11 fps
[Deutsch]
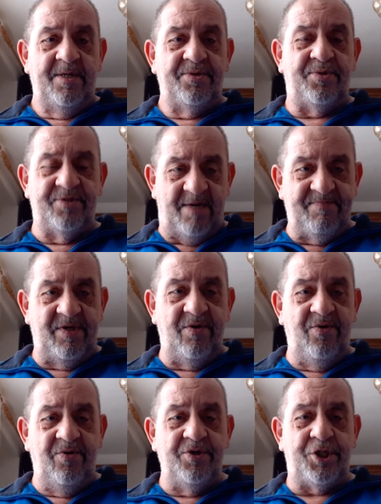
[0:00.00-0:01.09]

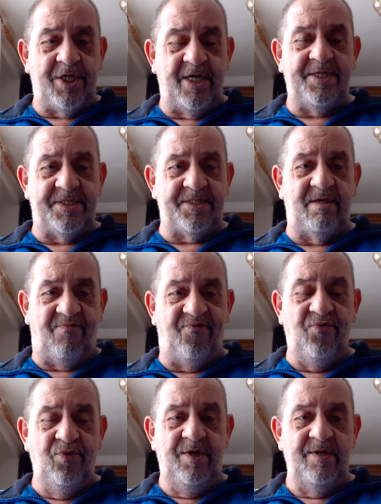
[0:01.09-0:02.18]

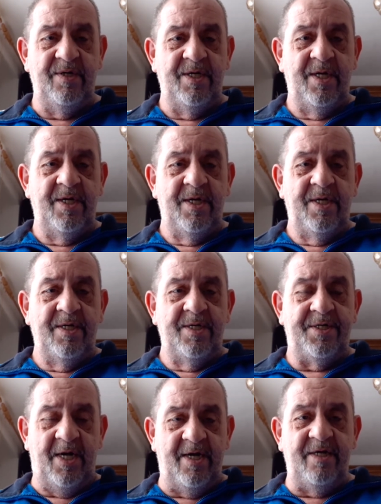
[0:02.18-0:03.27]
Zusammengehörigkeitsgefühl,
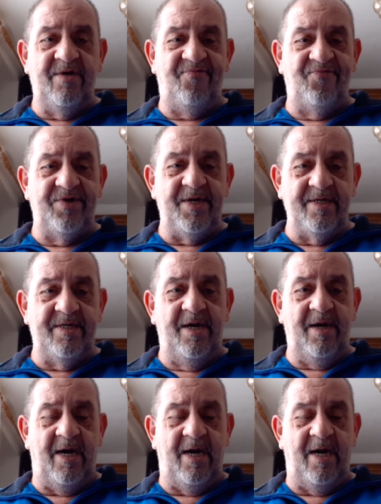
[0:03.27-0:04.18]
der eine für den anderen